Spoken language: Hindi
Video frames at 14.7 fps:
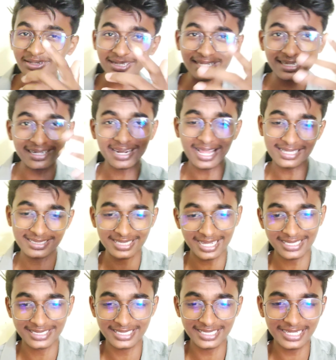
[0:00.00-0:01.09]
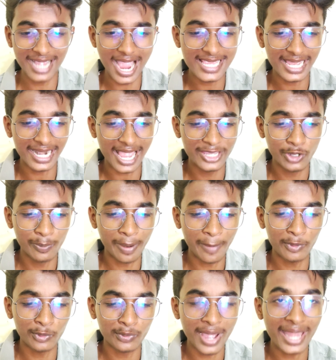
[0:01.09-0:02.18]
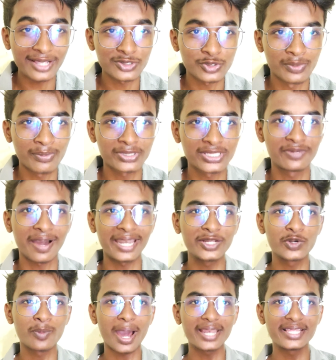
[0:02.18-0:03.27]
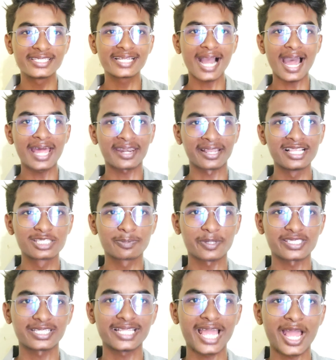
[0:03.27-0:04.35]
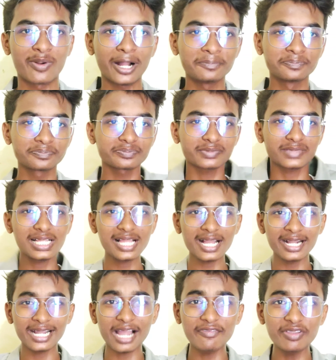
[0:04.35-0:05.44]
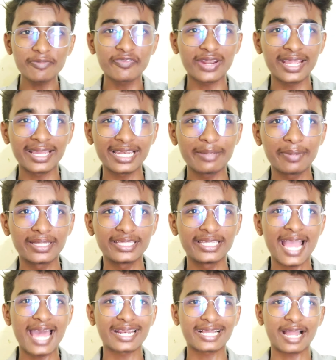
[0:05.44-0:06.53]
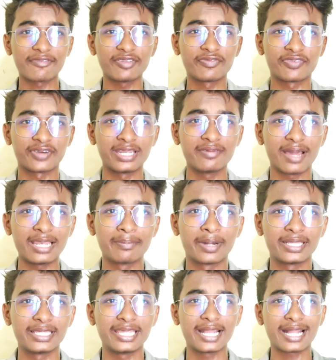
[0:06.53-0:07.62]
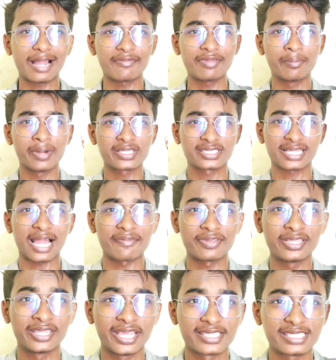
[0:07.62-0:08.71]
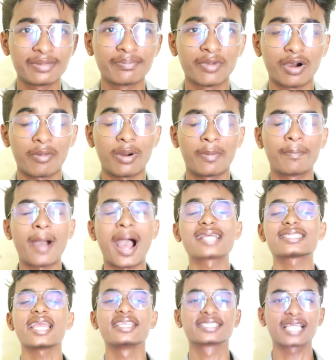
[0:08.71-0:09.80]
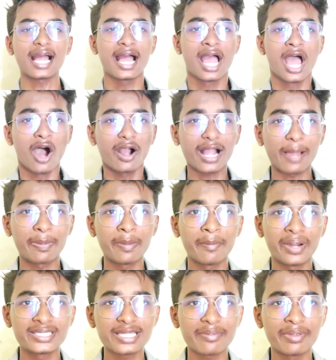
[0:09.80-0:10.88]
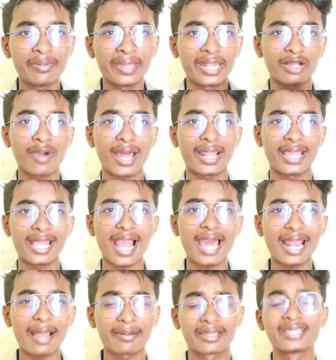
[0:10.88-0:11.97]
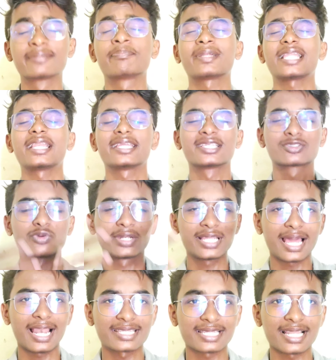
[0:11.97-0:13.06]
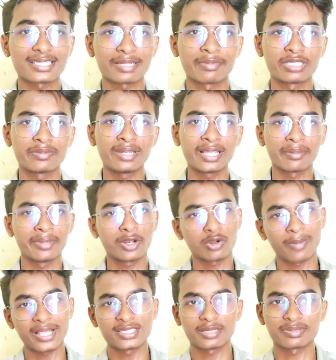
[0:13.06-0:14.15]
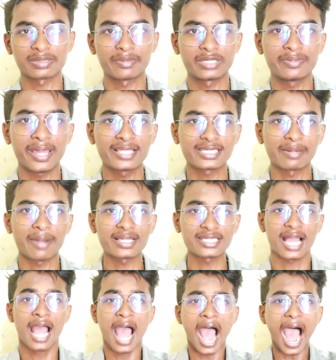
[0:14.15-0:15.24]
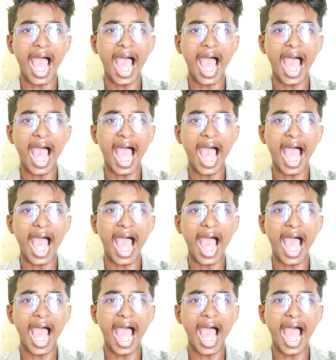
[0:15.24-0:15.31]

डोले राजा जी गाइस यार आई होप आप लोग को यार शिवानी कुमारी जी का रील्स पसंद आया होगा काफी फ्रेंडली बंदी है यार काफी फनी वाली बंदी है काफी मस्त काफी देसी भाषा है इसका और काफी मजा भी मेरे को आ रहा है यार आपकी पता नहीं किसको नहीं आ रहा है साला समझ में लेकिन मेरे को भाई सब समझ में आ रहा है इसका भाषा